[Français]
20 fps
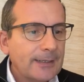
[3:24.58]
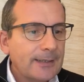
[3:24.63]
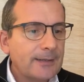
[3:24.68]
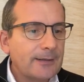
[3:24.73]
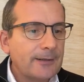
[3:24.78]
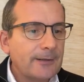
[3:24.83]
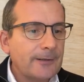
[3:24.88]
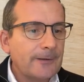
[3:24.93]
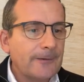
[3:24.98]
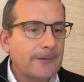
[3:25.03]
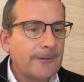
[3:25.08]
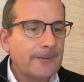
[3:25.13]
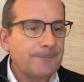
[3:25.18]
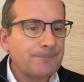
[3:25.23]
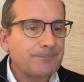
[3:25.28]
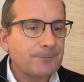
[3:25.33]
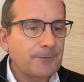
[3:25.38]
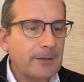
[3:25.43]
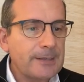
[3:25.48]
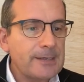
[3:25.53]

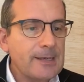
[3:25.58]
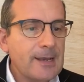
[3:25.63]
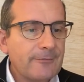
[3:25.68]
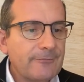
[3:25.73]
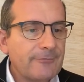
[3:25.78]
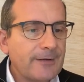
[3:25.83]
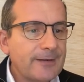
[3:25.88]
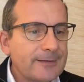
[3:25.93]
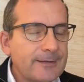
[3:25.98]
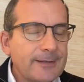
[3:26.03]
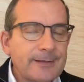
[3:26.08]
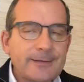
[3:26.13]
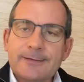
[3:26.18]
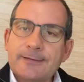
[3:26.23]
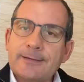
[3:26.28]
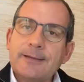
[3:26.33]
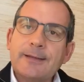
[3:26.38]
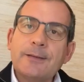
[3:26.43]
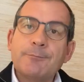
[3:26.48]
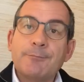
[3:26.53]
Euh, il avait
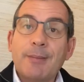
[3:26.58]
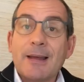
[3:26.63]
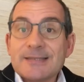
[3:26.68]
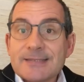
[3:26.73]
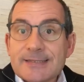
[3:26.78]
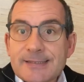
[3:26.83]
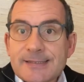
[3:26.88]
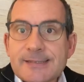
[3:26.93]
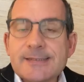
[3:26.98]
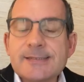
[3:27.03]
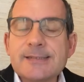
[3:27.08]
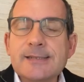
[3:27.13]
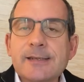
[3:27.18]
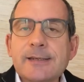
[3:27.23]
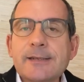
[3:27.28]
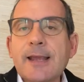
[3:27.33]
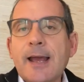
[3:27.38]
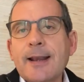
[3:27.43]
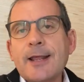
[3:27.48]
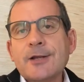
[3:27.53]
été
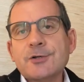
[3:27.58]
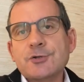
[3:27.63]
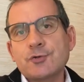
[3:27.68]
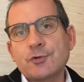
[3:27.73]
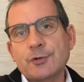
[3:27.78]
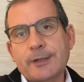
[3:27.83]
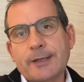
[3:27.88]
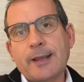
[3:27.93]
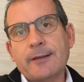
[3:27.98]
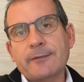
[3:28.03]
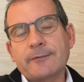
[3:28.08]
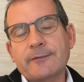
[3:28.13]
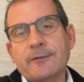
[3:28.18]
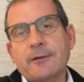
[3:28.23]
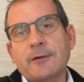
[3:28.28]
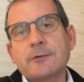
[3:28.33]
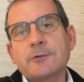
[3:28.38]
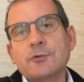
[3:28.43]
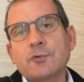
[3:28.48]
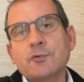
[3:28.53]
baptisé à l'âge de 15
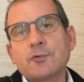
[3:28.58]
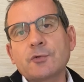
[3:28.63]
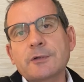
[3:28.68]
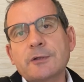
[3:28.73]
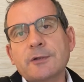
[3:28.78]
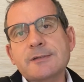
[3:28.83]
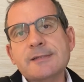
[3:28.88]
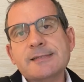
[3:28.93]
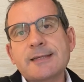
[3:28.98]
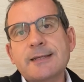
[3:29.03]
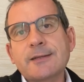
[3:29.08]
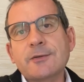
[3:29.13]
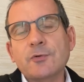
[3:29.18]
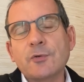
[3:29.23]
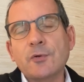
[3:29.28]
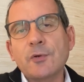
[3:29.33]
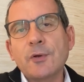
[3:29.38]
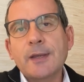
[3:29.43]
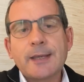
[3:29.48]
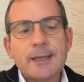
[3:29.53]
ans, donc dans cette
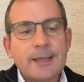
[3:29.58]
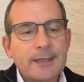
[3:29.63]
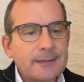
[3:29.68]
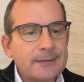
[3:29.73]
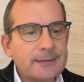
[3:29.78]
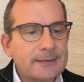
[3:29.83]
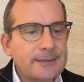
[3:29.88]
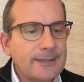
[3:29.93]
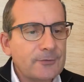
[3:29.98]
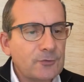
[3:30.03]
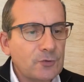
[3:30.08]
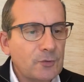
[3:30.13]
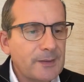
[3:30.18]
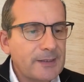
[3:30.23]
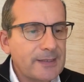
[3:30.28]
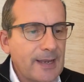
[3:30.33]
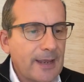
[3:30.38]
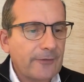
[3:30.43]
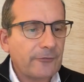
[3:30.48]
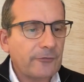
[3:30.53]

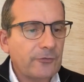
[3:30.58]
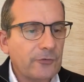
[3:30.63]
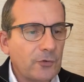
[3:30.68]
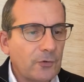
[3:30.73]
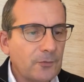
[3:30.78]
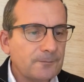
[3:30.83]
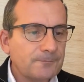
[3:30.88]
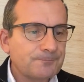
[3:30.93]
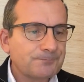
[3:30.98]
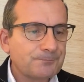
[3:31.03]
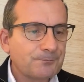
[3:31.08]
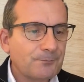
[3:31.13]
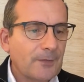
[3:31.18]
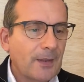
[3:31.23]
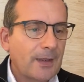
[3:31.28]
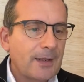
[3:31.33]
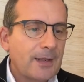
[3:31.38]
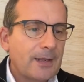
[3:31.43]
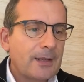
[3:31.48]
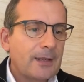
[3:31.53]
dénomination.
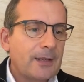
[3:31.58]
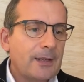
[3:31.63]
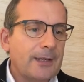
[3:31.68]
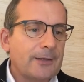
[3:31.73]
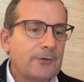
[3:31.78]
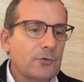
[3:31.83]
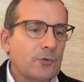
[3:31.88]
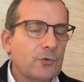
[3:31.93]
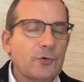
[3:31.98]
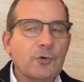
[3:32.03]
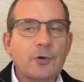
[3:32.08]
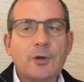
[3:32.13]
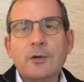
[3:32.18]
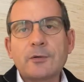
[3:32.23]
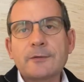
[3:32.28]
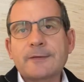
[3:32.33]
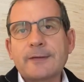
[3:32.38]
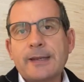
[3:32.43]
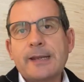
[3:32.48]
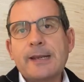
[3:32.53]
Et donc,
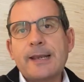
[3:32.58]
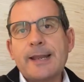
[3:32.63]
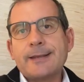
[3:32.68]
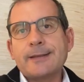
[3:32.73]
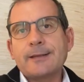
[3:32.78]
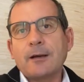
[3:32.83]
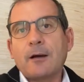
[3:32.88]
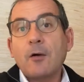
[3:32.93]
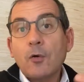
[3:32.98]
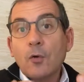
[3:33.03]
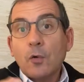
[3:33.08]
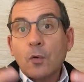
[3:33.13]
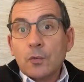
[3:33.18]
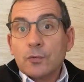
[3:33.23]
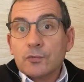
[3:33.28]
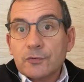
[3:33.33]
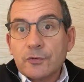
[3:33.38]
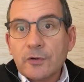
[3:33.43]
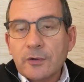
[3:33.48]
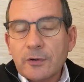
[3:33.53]
quand Hélène
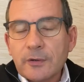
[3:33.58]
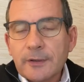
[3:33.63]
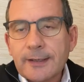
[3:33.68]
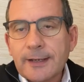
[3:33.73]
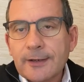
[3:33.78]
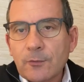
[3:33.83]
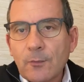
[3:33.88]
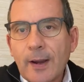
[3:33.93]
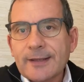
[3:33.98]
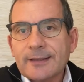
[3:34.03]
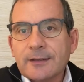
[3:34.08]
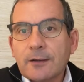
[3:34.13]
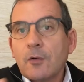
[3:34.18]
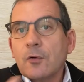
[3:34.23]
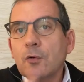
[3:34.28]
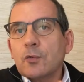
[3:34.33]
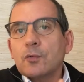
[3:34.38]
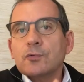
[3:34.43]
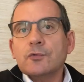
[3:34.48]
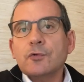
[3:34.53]
rencontre, Hélène White
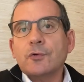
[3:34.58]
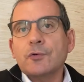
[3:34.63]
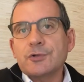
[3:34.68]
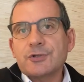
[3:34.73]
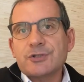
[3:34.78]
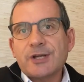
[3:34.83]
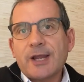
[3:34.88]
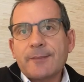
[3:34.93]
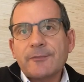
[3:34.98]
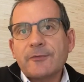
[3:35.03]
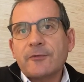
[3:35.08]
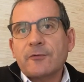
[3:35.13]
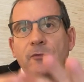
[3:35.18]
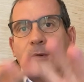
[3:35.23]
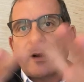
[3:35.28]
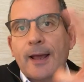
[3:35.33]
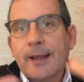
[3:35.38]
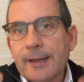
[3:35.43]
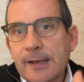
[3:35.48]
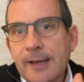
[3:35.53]
rencontre James,
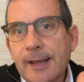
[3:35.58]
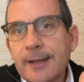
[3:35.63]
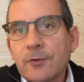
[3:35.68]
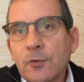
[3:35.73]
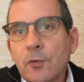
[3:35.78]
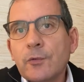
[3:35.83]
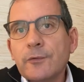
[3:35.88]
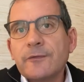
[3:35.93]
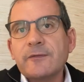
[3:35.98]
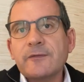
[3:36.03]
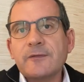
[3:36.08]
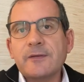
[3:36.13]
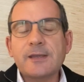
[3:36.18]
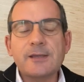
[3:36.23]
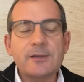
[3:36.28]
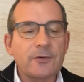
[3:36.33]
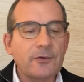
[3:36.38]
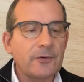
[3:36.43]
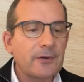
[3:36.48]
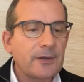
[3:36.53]
voilà, Hélène
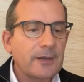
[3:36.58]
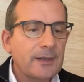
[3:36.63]
aussi euh,